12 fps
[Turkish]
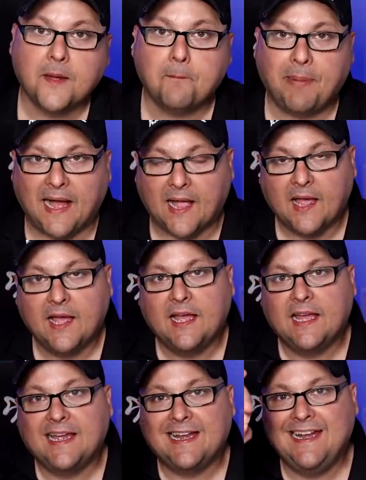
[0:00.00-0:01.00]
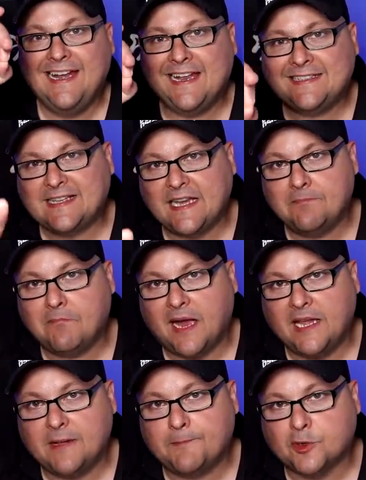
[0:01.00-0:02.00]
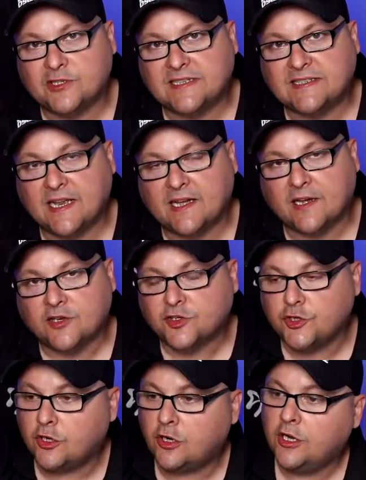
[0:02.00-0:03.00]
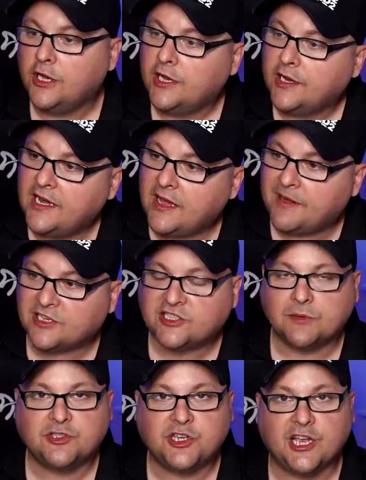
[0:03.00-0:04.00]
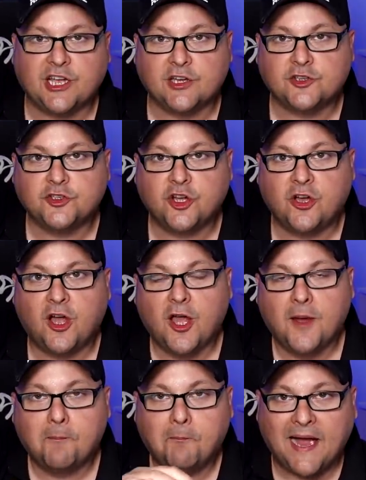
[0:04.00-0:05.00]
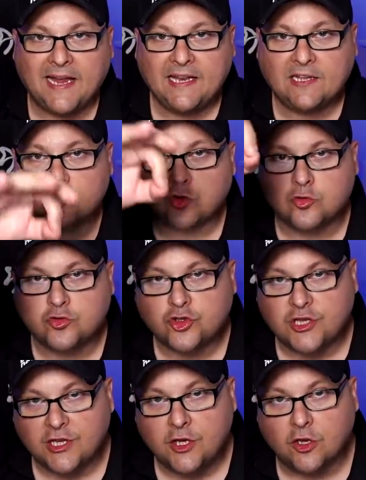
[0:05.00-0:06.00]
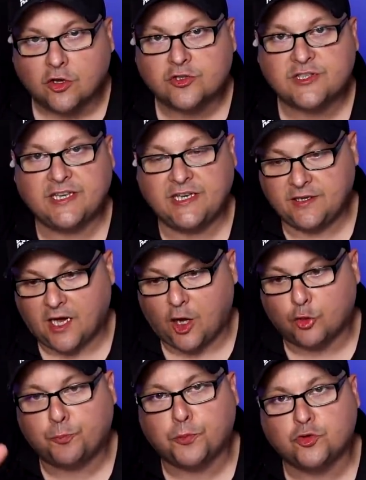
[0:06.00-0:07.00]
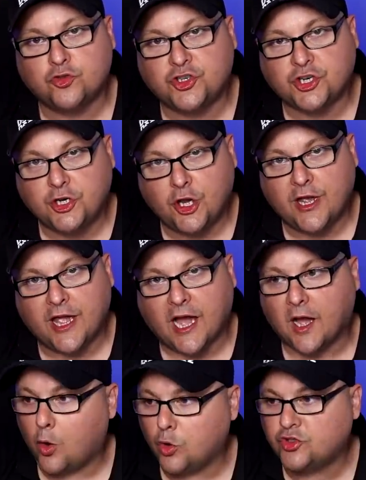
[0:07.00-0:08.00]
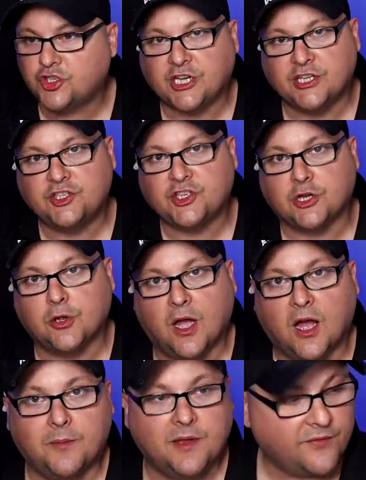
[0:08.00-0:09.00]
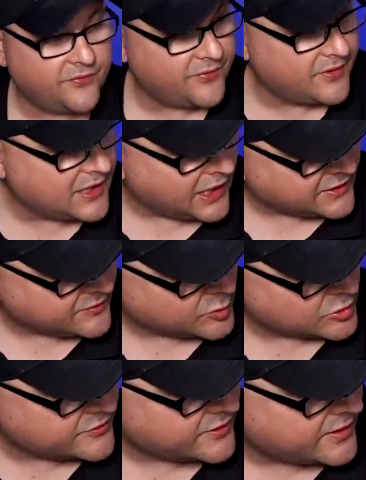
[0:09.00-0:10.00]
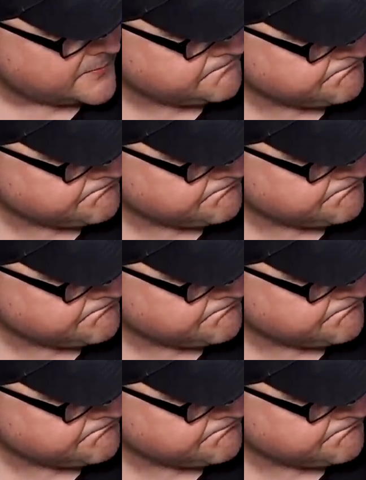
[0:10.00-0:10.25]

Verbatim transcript: Bak ne senin mining prosesine karışıyor ne başka bir şeye karışıyor. Mining sonuçlanıyor. Senin output'un çıkıyor ya o çıkanı çalıyor abi herif kendi wallet'ına.